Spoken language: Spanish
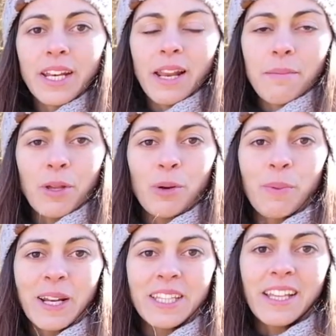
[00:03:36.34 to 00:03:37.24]
la mayor
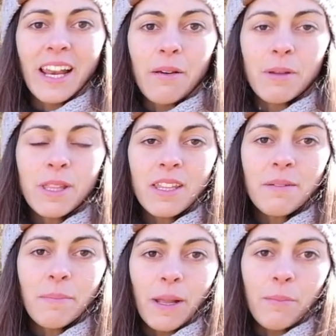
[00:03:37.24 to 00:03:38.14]
parte de la
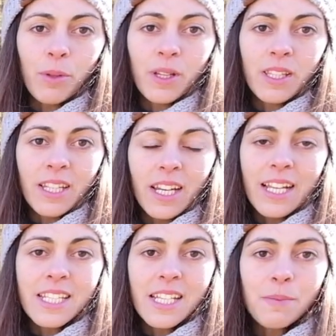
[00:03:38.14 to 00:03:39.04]
bici para poder tener
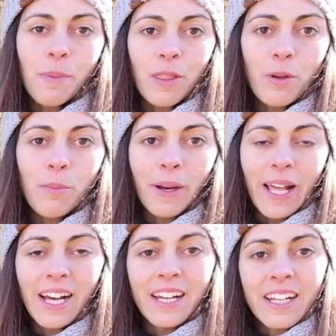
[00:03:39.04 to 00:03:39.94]
así espacio
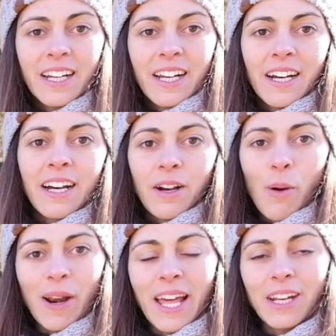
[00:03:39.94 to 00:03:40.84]
para
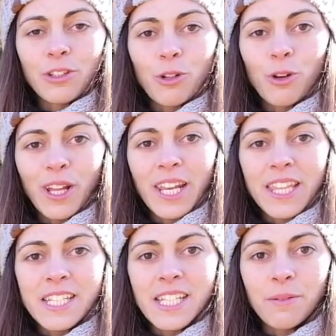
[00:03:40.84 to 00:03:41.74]
guardar todo lo que
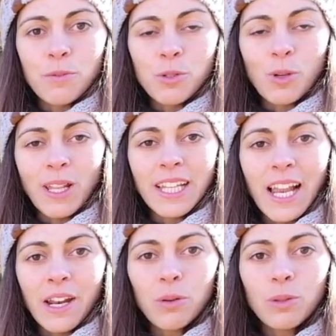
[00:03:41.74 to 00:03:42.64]
necesitemos durante
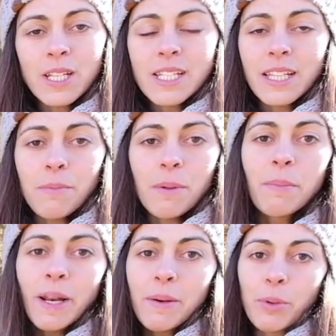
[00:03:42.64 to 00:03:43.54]
las rutas y
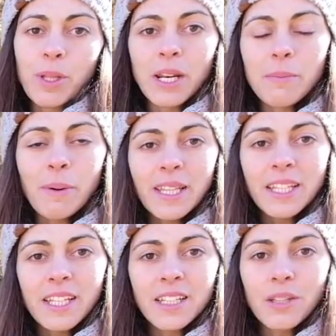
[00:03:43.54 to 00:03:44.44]
también para poder
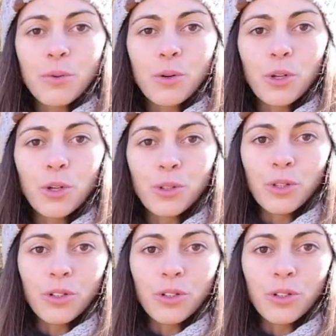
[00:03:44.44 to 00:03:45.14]
repartir entre uno y otro.